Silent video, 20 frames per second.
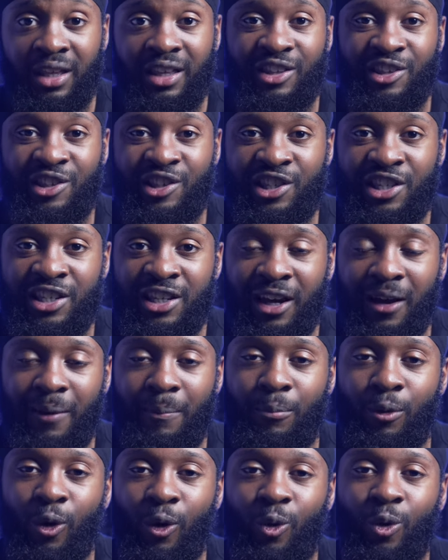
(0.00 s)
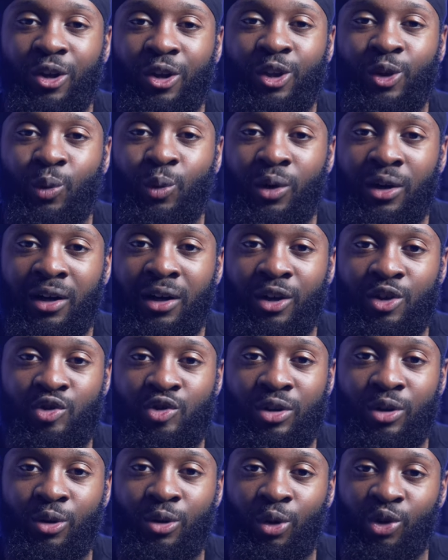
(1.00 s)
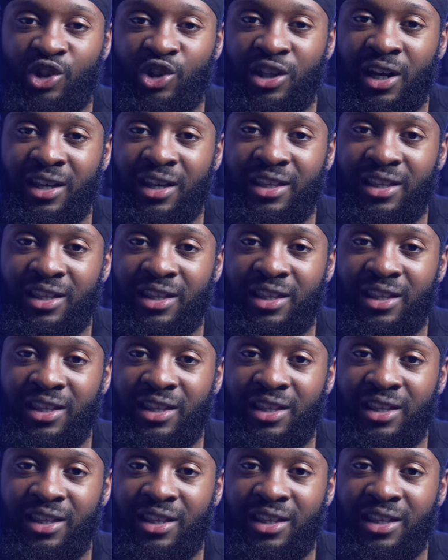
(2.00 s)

dire pourquoi toi, tu es le candidat